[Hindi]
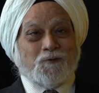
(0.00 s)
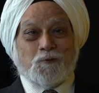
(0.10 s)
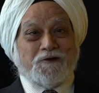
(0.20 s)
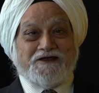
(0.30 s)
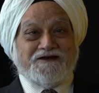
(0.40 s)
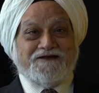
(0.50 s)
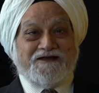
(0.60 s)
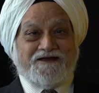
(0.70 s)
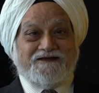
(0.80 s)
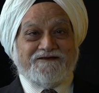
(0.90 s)
उनके
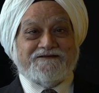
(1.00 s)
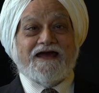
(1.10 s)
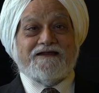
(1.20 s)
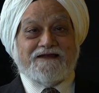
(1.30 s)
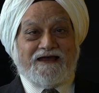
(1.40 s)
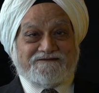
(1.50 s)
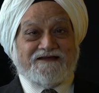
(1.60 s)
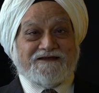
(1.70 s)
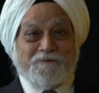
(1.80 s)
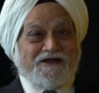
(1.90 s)
लिए शायद ऐसा
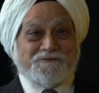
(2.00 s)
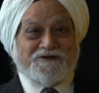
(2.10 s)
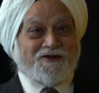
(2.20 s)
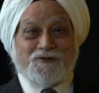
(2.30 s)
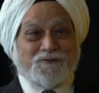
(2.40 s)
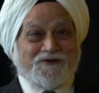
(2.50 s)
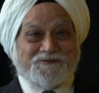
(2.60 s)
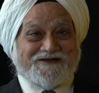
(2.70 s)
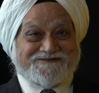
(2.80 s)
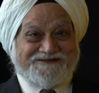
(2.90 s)
दामाद मिलना कोई बुरी
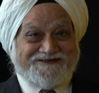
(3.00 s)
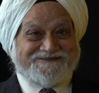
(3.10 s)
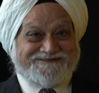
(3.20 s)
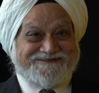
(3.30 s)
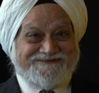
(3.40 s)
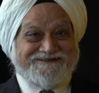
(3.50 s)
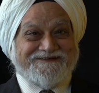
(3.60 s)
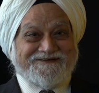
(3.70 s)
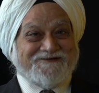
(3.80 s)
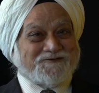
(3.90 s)
बात नहीं थी
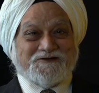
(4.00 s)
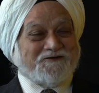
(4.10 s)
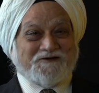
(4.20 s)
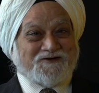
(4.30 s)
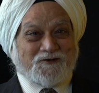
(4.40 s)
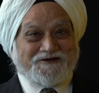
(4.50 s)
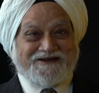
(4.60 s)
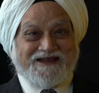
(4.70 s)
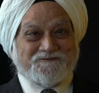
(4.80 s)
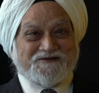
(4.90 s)
सो दे वर नॉट
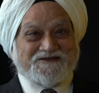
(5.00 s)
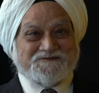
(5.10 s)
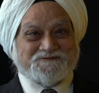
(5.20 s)
अनहैप्पी